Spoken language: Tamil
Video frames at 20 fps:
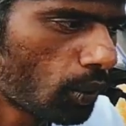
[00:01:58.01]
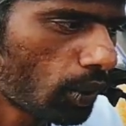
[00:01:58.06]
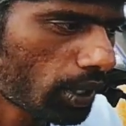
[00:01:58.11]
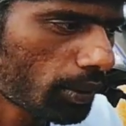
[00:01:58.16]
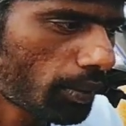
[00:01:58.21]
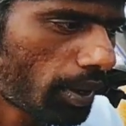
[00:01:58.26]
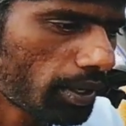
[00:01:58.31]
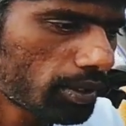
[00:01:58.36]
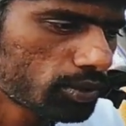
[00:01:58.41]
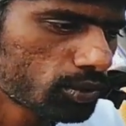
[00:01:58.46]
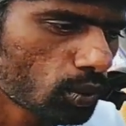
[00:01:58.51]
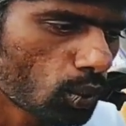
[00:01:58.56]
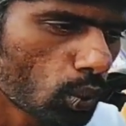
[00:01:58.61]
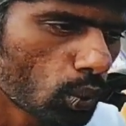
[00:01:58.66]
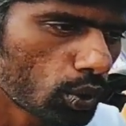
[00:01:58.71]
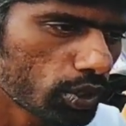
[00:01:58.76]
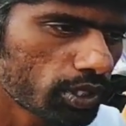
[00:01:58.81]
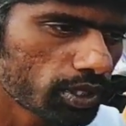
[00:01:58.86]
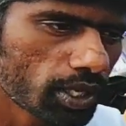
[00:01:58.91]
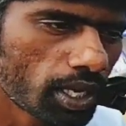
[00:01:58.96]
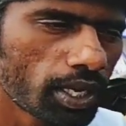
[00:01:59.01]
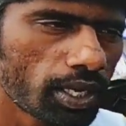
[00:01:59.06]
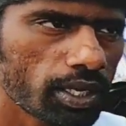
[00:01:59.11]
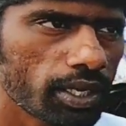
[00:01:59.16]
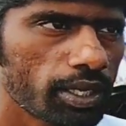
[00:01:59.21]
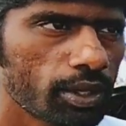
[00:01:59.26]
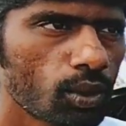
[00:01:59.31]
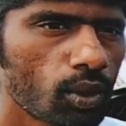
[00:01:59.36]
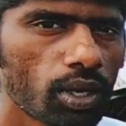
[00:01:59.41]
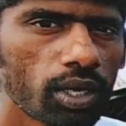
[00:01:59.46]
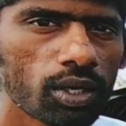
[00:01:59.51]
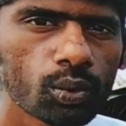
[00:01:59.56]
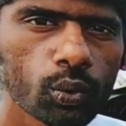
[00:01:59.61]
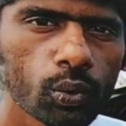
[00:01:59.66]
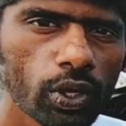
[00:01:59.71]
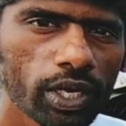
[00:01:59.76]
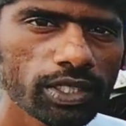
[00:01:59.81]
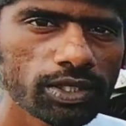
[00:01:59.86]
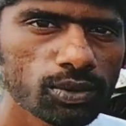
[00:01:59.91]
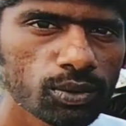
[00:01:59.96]
ஓகேவா ஸோ இதுதான் என்னோட
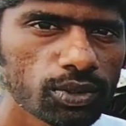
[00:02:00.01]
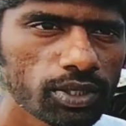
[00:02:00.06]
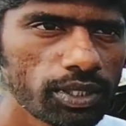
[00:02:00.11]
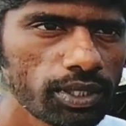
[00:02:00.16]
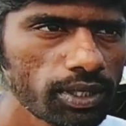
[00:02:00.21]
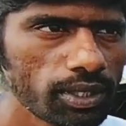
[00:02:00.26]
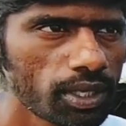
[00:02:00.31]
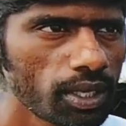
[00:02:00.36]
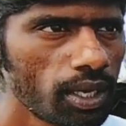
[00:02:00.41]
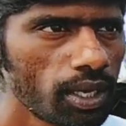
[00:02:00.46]
டூ இயர்ஸ் வந்து